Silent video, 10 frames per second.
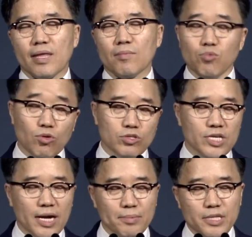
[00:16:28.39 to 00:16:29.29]
물론
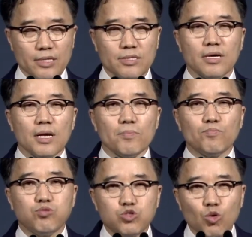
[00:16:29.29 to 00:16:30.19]
사람에 따라서
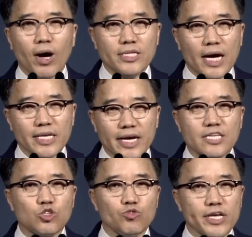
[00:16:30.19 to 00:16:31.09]
부족하다 여길
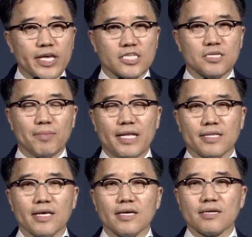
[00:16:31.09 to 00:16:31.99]
수는 있겠지만
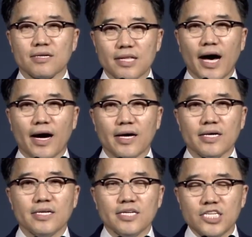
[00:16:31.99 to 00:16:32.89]
그러나
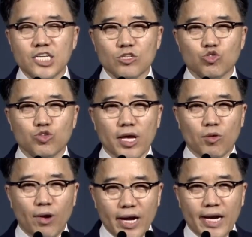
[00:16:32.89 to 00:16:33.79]
의식주에
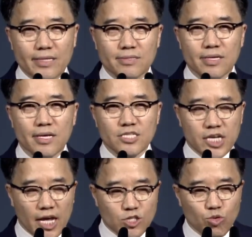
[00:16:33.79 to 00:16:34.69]
관한 한
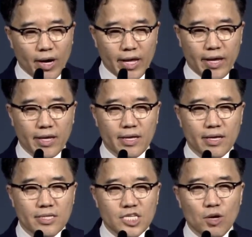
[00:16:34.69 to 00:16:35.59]
최소한의
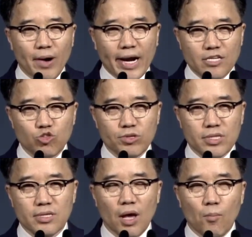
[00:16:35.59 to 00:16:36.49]
생활할 수
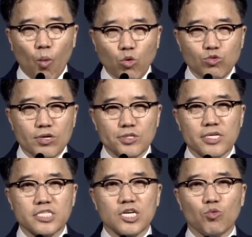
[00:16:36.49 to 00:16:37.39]
있는 모든
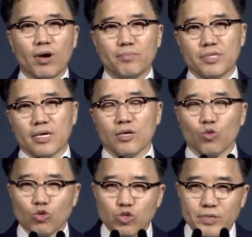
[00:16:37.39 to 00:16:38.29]
것들을 제공합니다.
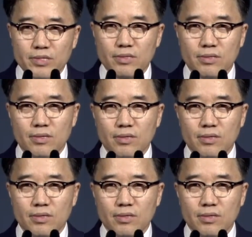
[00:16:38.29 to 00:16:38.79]
요즘은